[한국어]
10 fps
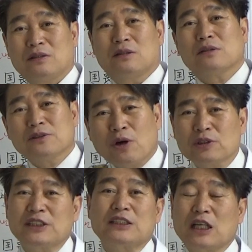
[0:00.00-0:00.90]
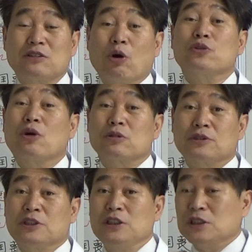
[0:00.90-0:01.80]
그걸 성씨에다 넣어서
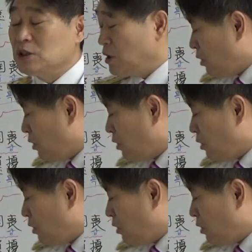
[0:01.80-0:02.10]
그렇지